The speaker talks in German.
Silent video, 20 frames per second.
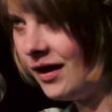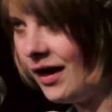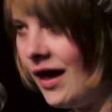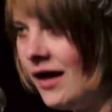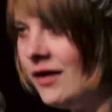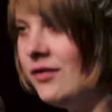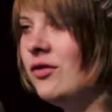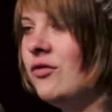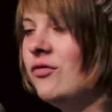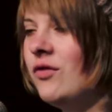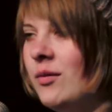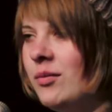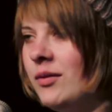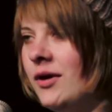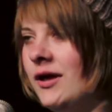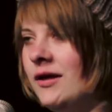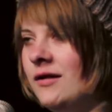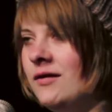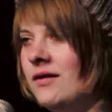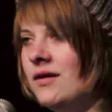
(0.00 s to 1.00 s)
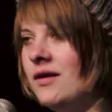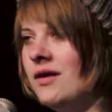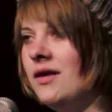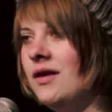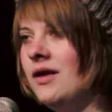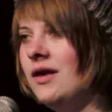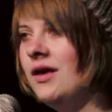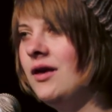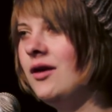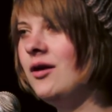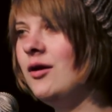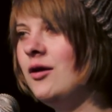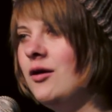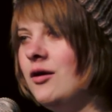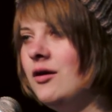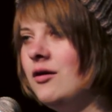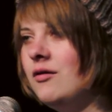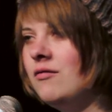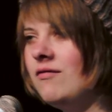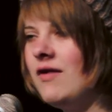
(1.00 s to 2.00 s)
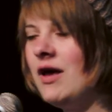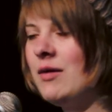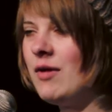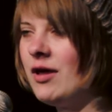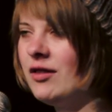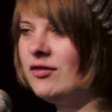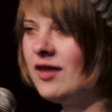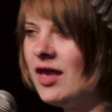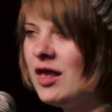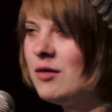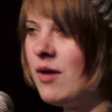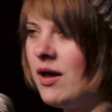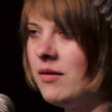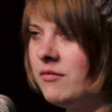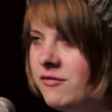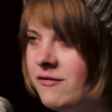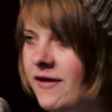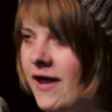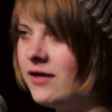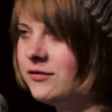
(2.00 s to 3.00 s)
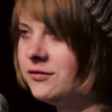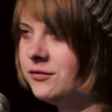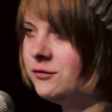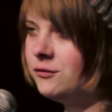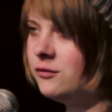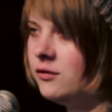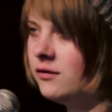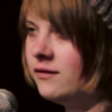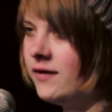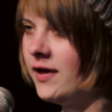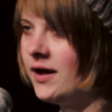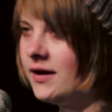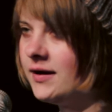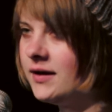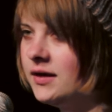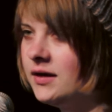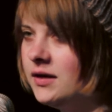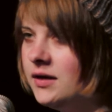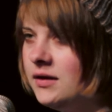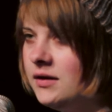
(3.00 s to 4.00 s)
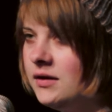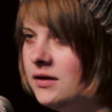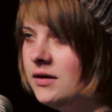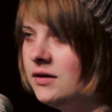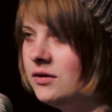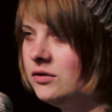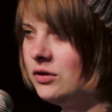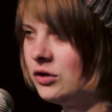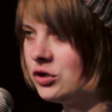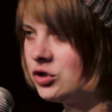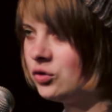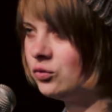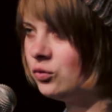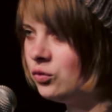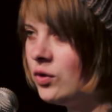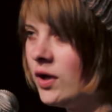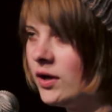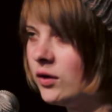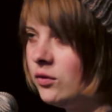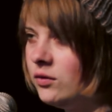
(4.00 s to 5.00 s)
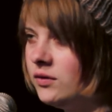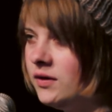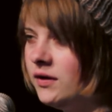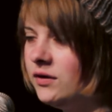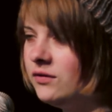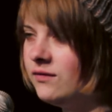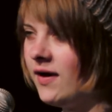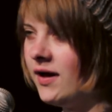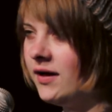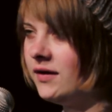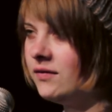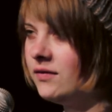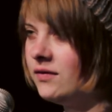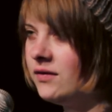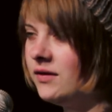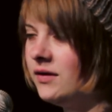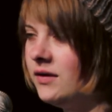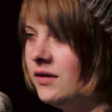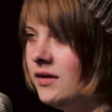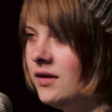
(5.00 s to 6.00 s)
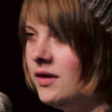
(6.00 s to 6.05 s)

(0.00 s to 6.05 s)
Reise verbringt weil man selber im Fersenfuhrwerk doch schon unergründlich weiß.